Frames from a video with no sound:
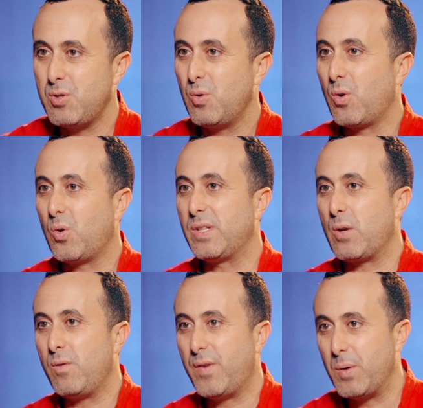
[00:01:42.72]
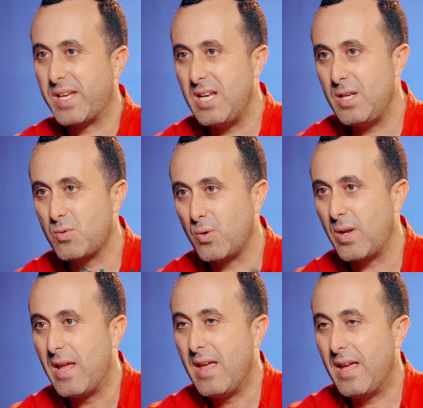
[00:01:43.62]
نمشيو للخضر والفواكه اللي
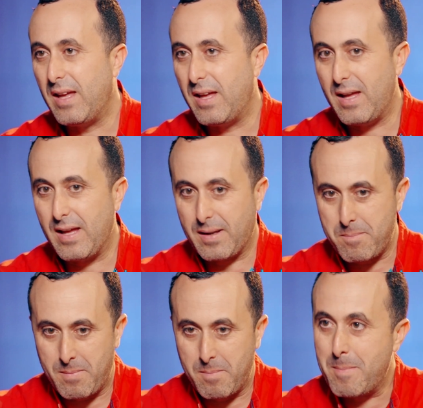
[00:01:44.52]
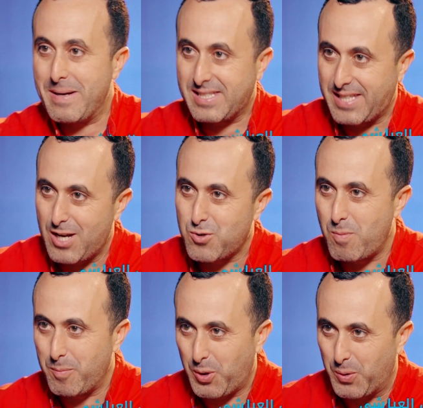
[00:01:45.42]
تكون آه، آه، ما معسراش
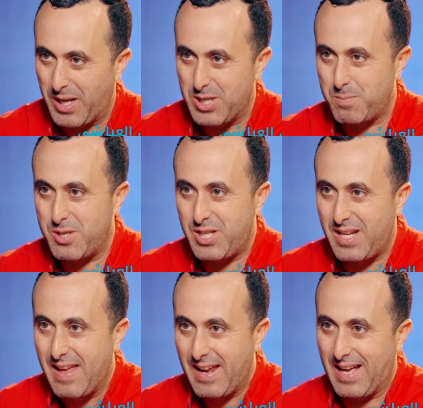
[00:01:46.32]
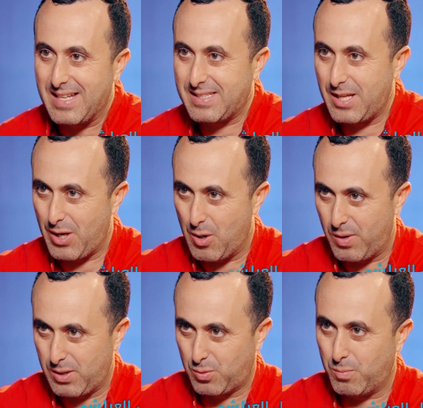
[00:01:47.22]
وما مطحوناش ماشي العصير او
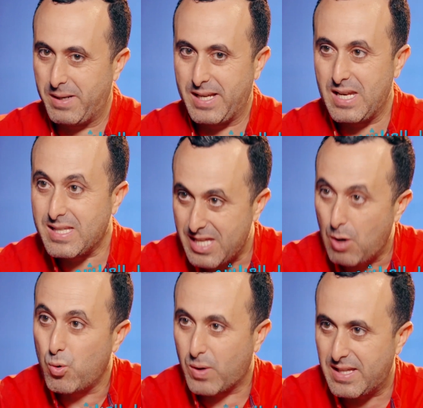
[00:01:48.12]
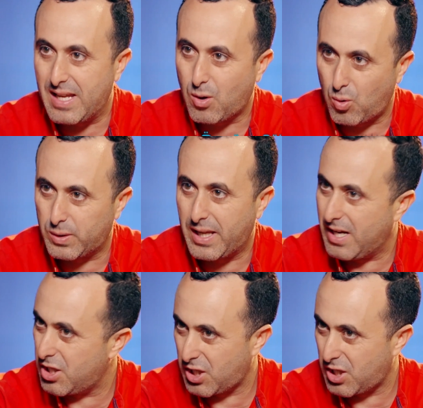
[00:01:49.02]
الصوبه يعني نتناولوا كذلك خضر على